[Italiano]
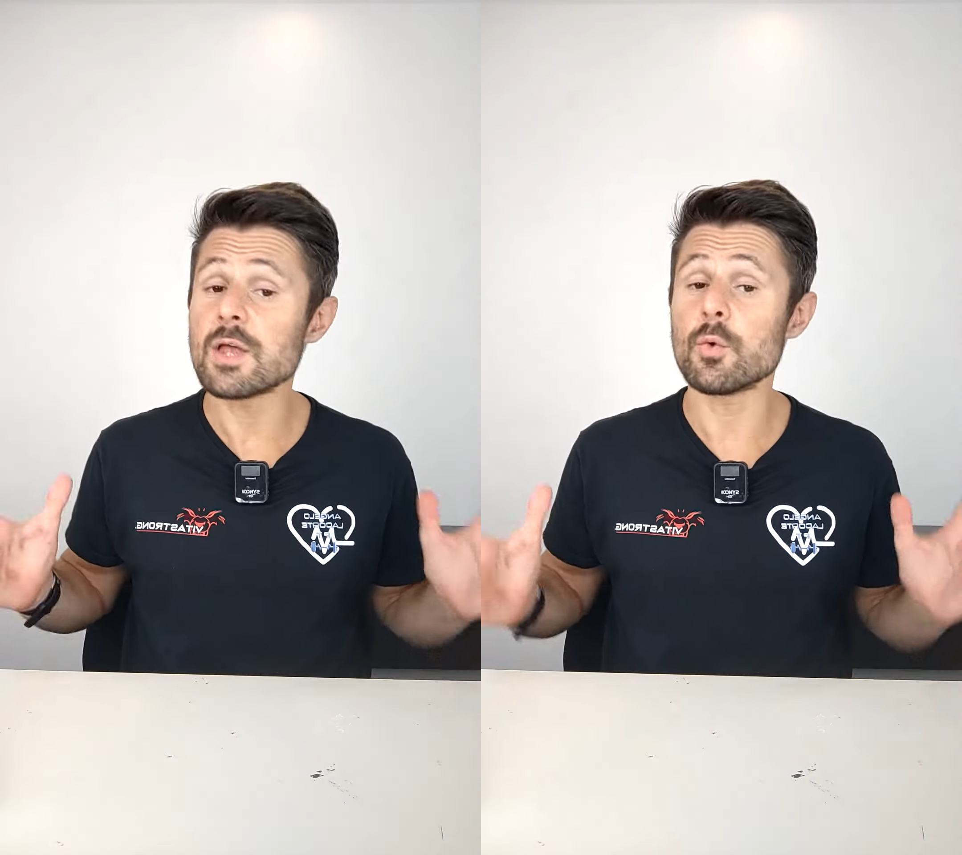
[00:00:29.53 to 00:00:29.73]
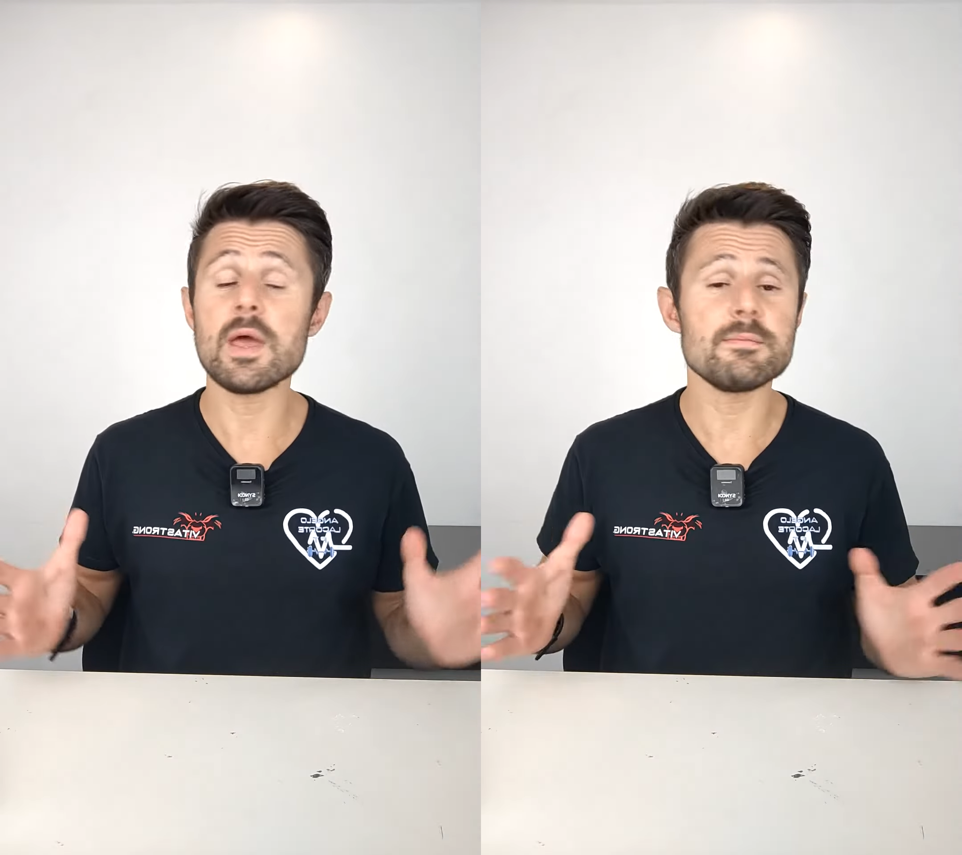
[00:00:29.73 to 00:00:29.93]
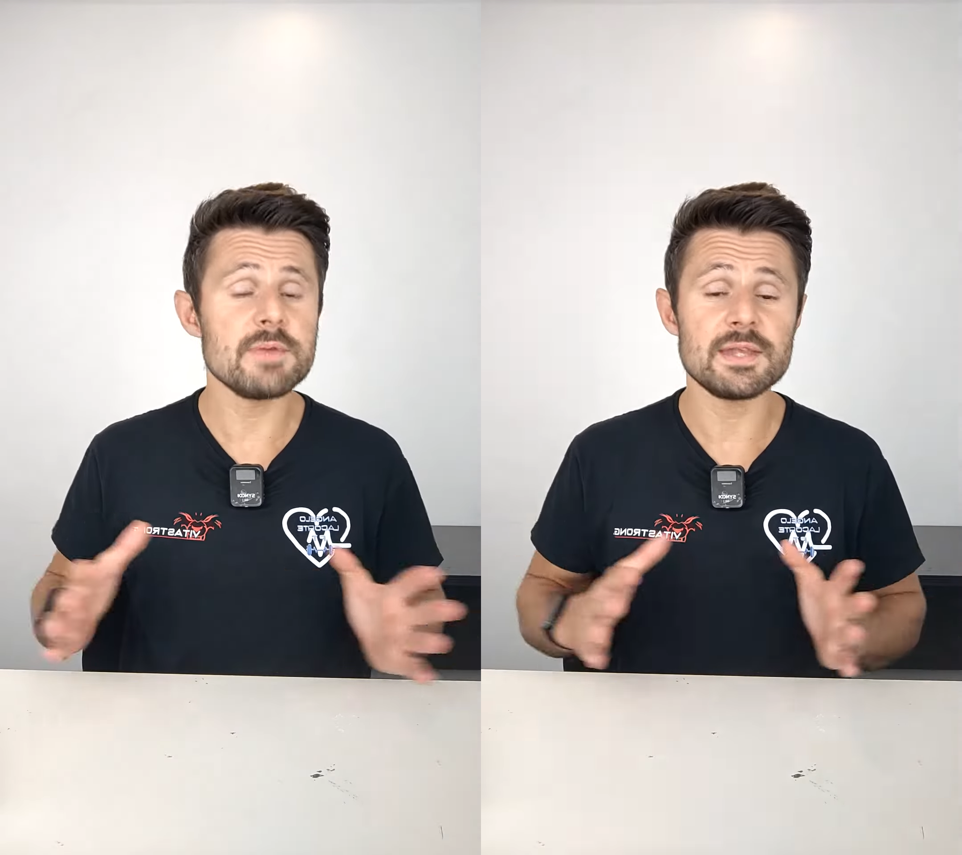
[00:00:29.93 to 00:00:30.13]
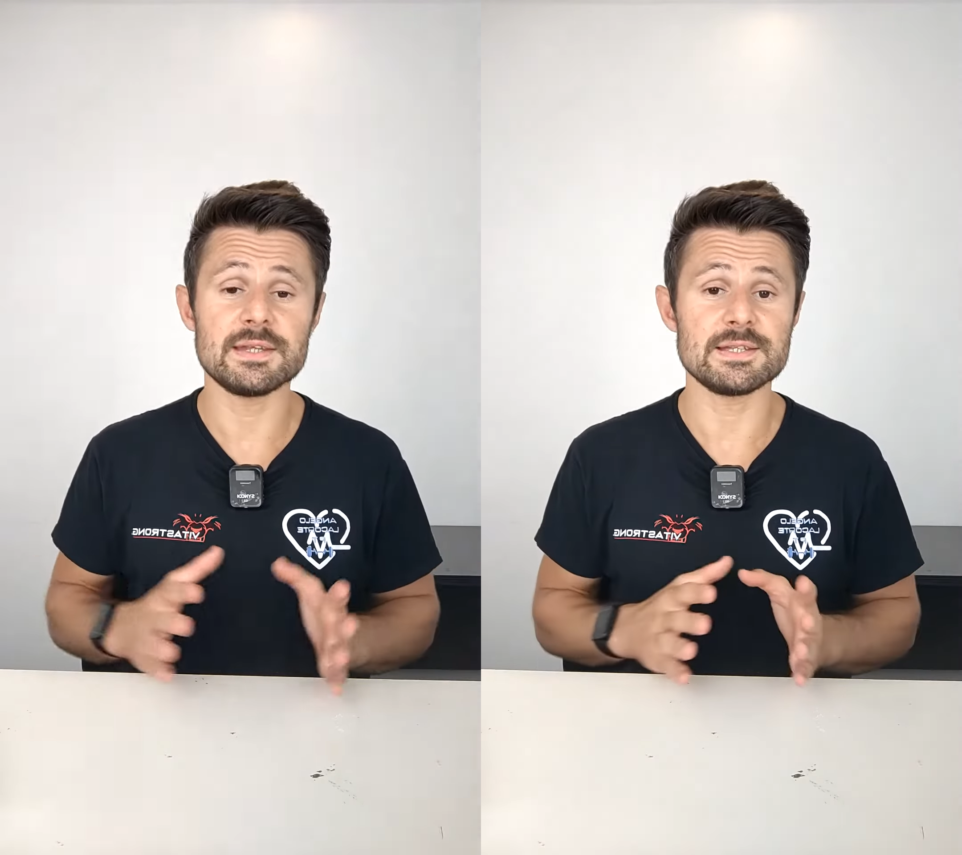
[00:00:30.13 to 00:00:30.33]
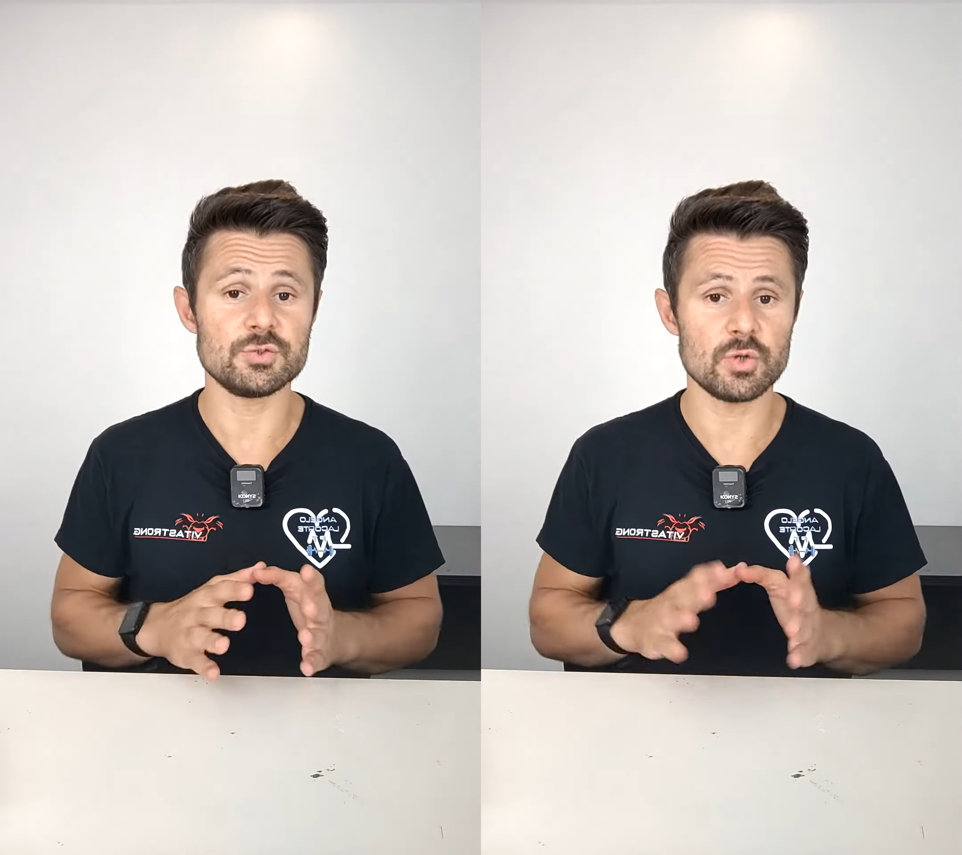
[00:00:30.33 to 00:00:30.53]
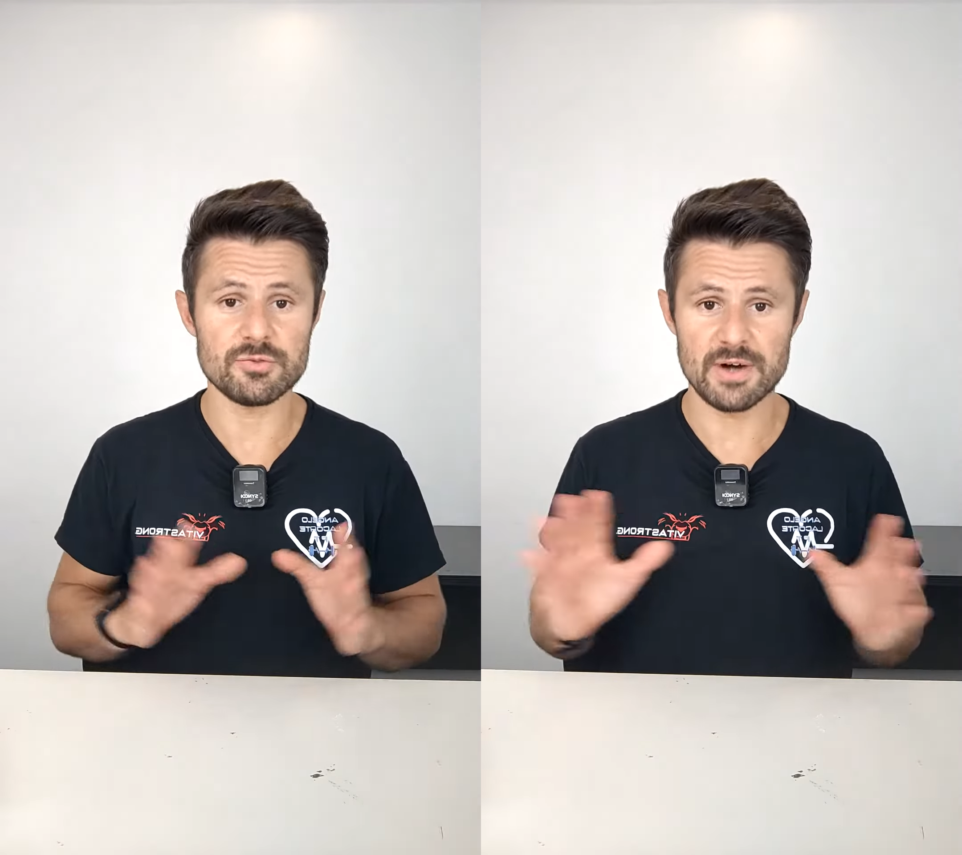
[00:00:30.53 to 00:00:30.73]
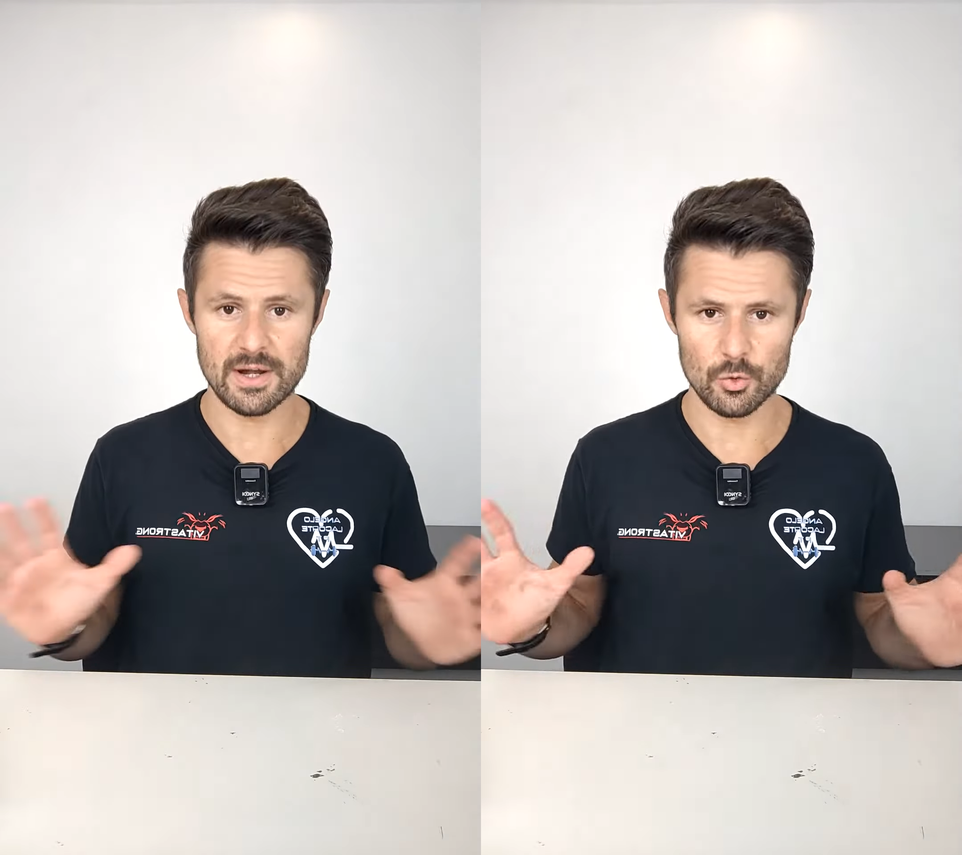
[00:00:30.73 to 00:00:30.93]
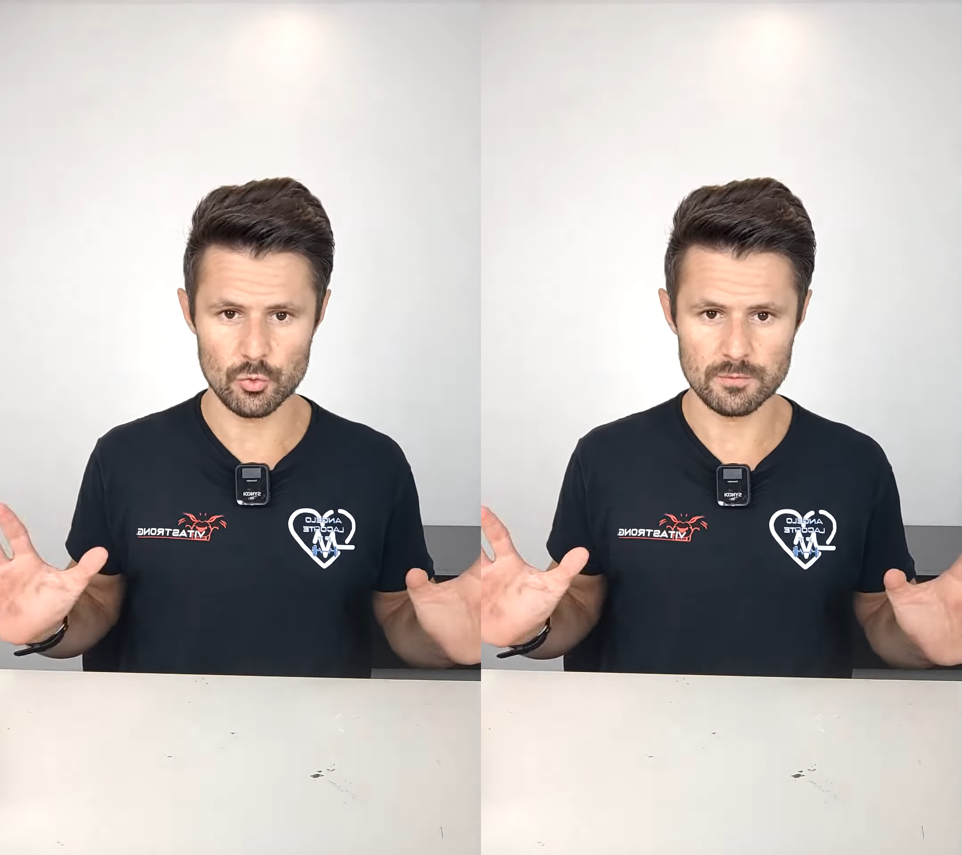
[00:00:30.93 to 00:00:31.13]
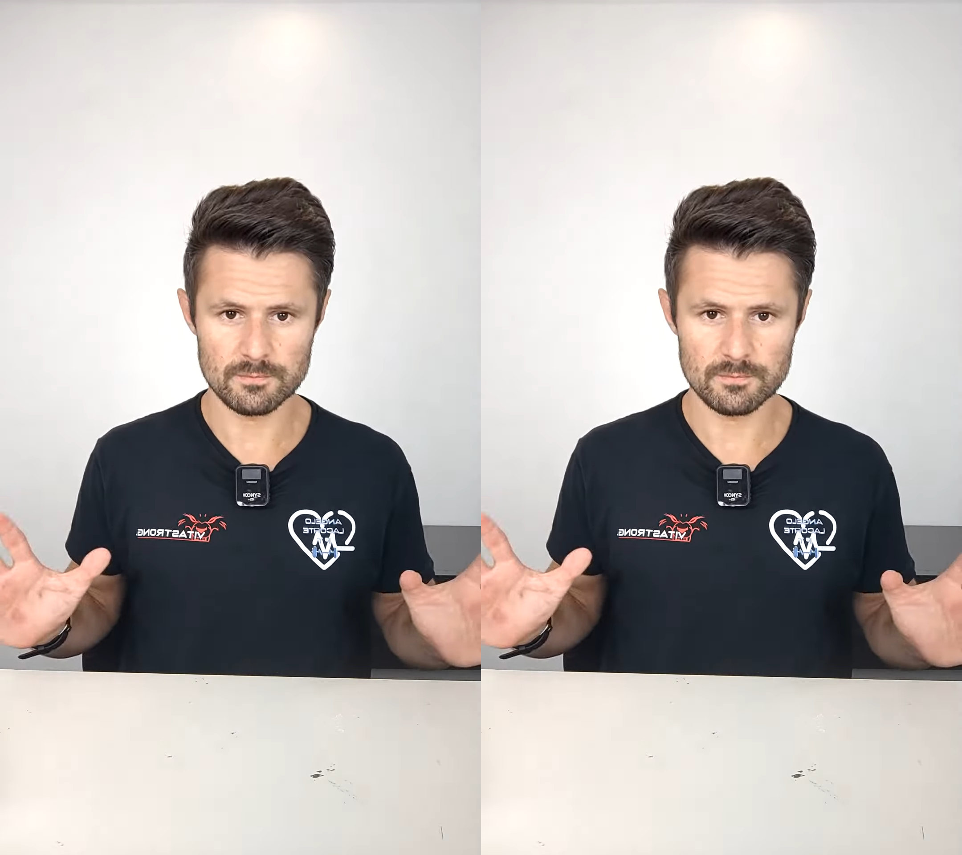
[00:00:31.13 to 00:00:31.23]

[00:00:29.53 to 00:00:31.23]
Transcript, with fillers: e non non è mia intenzione farlo.